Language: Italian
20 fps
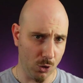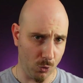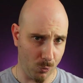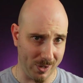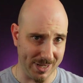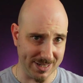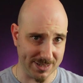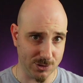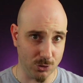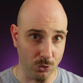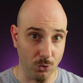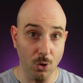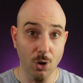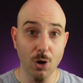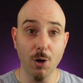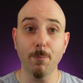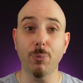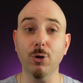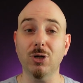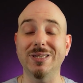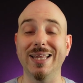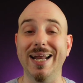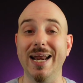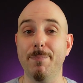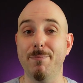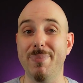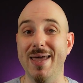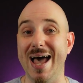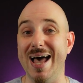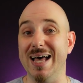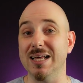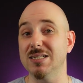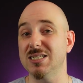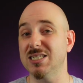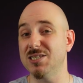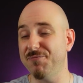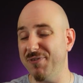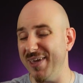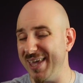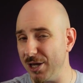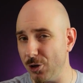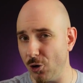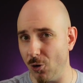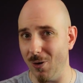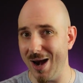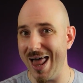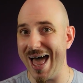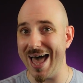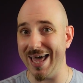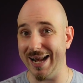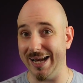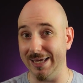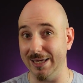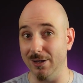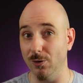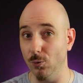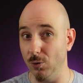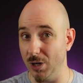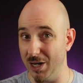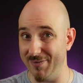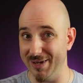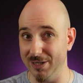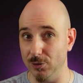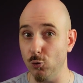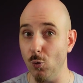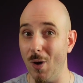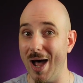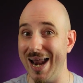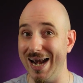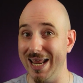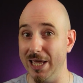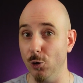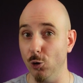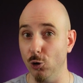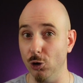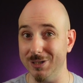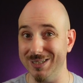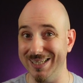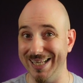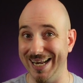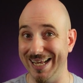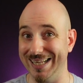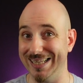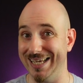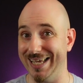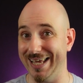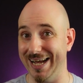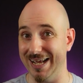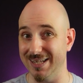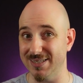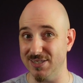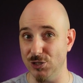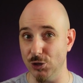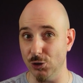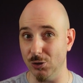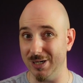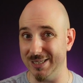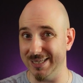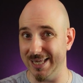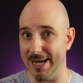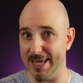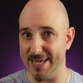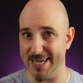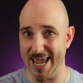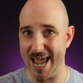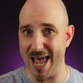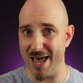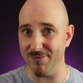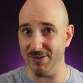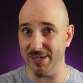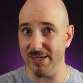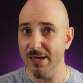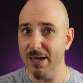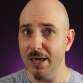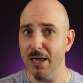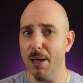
Questo porterebbe a svincolare un eventuale ordine di creazione delle chiavi